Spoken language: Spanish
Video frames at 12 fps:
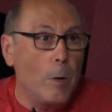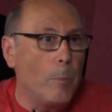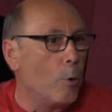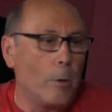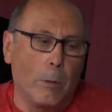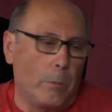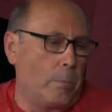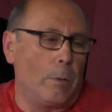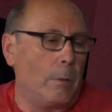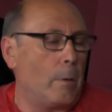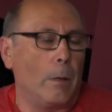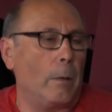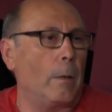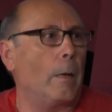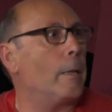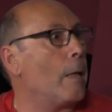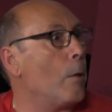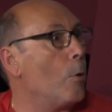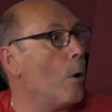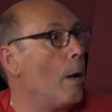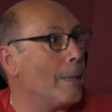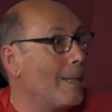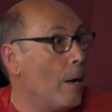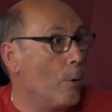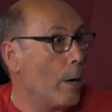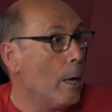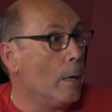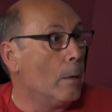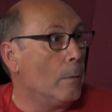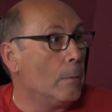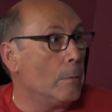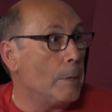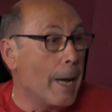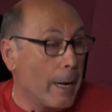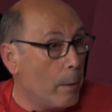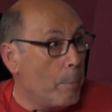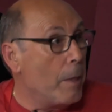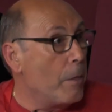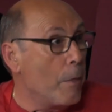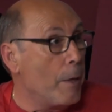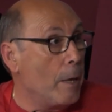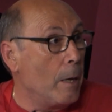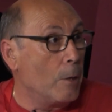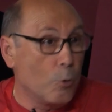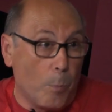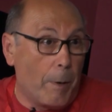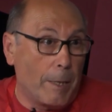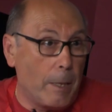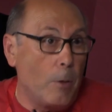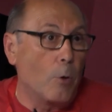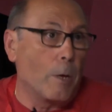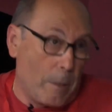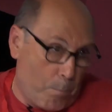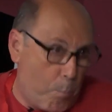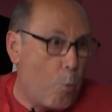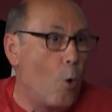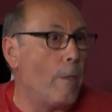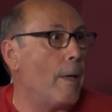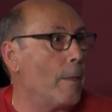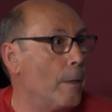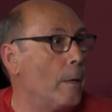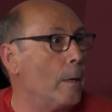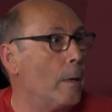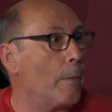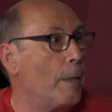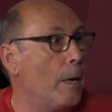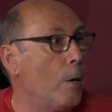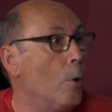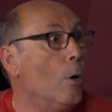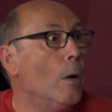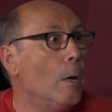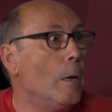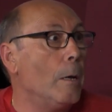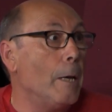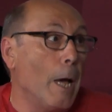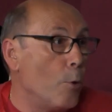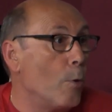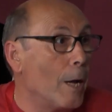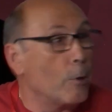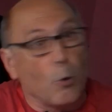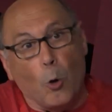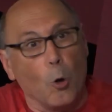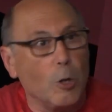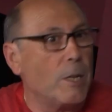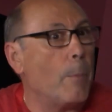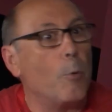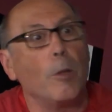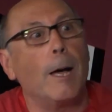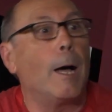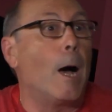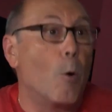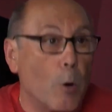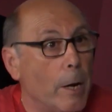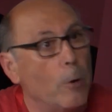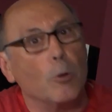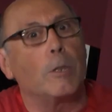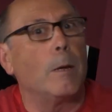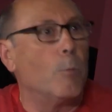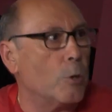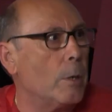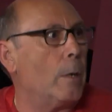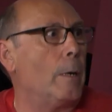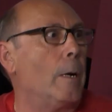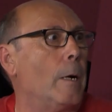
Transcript: hemos eh, estado hasta ahora, ya que el PCC es un partido que puede eh, hacerlo y ayudar todo lo que se pueda, aunque no estemos en el